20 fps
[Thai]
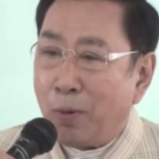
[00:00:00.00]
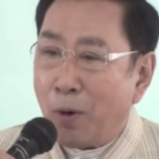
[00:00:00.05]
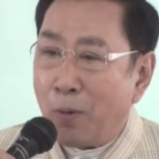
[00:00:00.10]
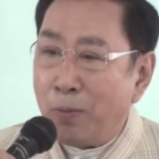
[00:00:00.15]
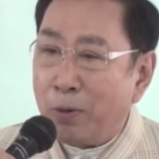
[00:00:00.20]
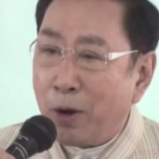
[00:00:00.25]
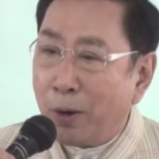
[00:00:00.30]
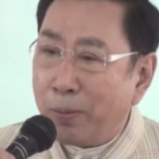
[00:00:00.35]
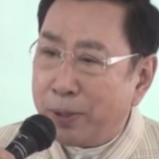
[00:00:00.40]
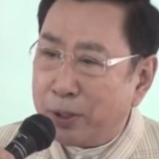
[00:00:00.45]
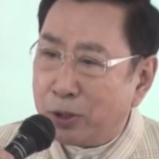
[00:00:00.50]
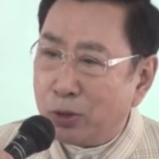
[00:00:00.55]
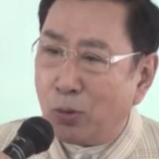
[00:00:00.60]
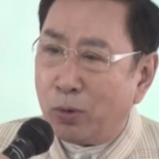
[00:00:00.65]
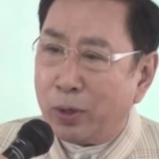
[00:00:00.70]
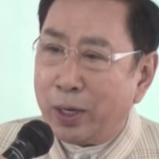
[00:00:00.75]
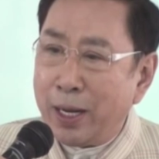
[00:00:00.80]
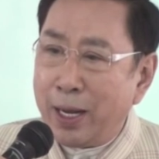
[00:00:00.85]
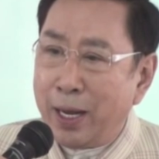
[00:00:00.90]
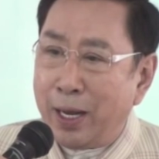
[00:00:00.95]
ผมก็พิสู
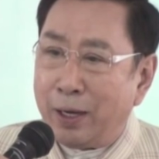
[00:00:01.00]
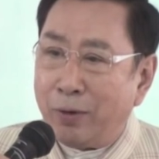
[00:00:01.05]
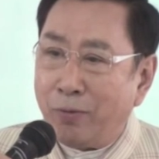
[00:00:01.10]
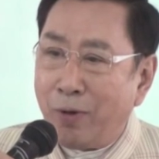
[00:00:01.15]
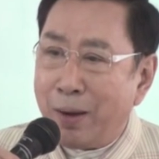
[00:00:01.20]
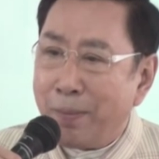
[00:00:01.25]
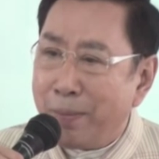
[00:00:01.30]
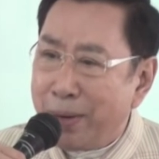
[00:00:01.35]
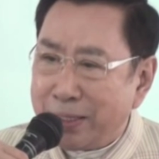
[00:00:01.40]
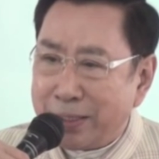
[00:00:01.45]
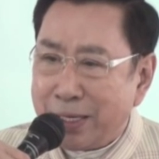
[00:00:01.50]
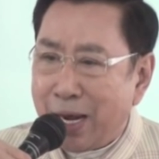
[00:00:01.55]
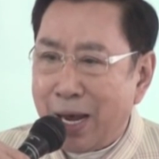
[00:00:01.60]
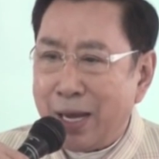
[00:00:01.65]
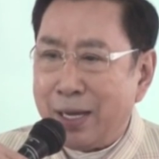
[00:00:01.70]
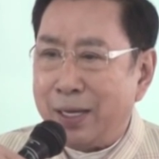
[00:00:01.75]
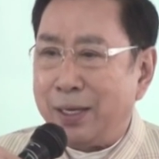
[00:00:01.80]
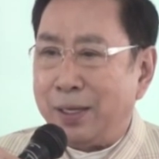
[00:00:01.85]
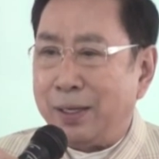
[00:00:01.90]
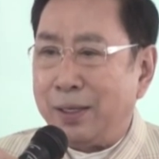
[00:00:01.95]
จน์ได้เห็นว่าไม่
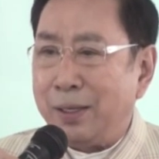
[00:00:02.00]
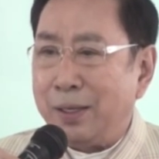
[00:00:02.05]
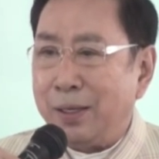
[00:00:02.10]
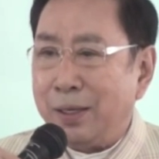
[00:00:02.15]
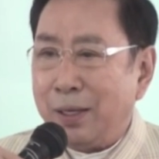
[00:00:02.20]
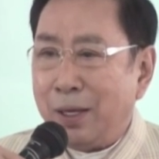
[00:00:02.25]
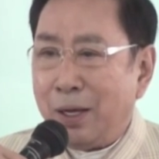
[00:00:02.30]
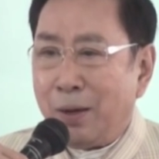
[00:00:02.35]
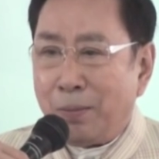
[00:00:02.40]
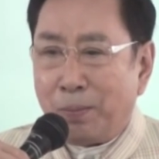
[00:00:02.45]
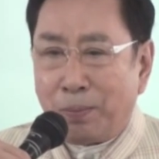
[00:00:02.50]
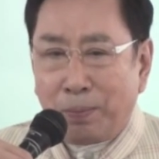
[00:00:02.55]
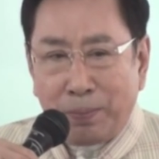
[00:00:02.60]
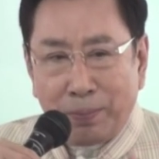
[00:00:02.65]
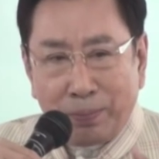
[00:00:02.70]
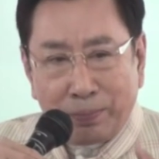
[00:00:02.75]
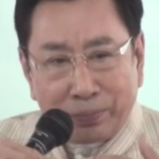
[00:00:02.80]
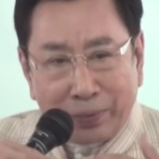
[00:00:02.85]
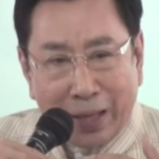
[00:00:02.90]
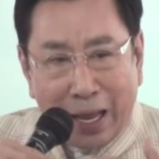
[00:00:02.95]
ใช่
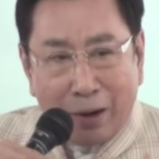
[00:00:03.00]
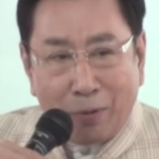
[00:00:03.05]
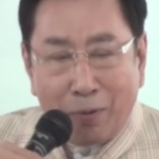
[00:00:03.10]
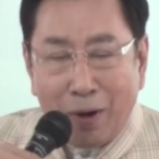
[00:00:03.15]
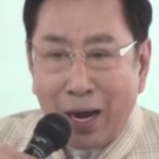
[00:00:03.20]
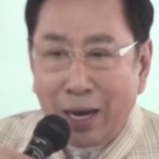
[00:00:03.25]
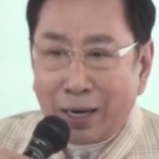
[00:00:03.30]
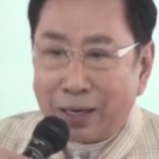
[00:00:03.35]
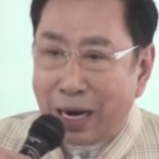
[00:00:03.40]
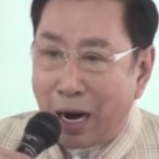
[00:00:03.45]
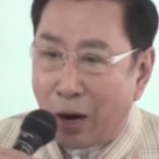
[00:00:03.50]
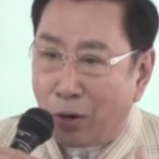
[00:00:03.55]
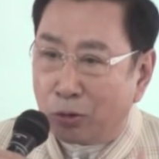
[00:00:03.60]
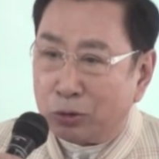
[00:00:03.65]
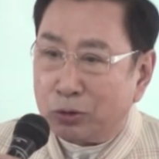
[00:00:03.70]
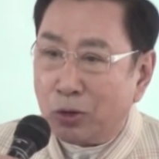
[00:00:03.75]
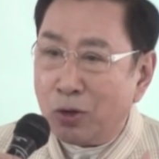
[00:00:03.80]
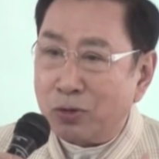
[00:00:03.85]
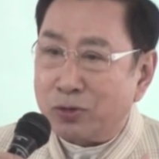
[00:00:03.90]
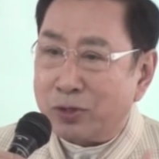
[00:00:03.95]
แต่ว่าเรา
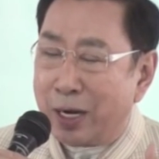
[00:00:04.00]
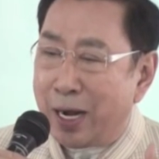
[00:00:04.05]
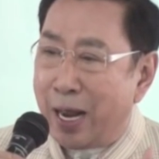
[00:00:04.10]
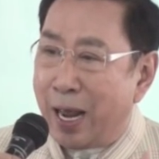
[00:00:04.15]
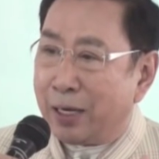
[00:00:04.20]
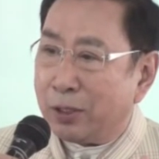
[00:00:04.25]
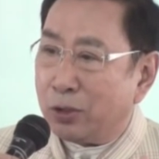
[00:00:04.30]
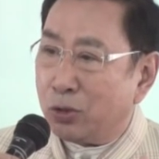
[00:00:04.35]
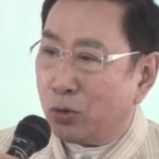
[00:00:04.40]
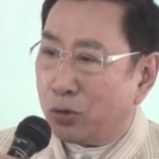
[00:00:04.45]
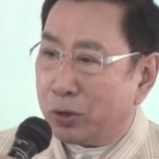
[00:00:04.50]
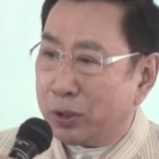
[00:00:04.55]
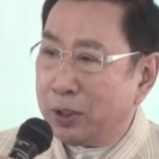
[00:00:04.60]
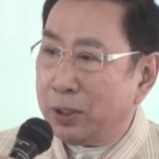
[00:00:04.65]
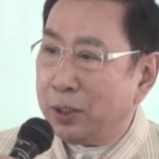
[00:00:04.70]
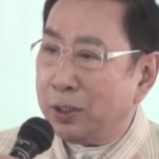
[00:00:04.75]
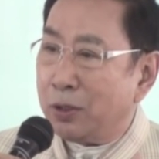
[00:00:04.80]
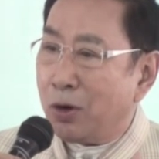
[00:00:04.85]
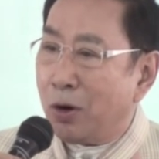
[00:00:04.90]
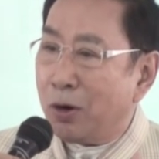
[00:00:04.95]
ต้องแสดงจุด
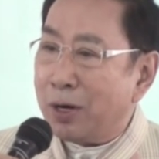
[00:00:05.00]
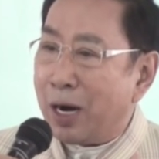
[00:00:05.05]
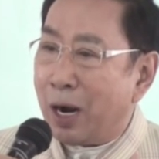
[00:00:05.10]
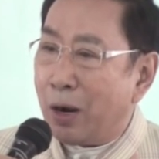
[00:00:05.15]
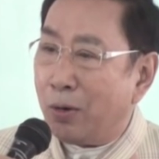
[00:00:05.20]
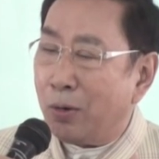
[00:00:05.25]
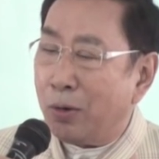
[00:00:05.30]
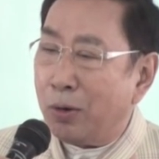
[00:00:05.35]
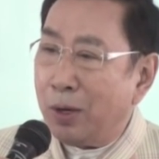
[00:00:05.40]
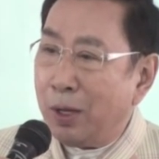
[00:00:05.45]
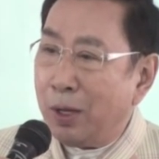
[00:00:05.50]
ยืนของเรา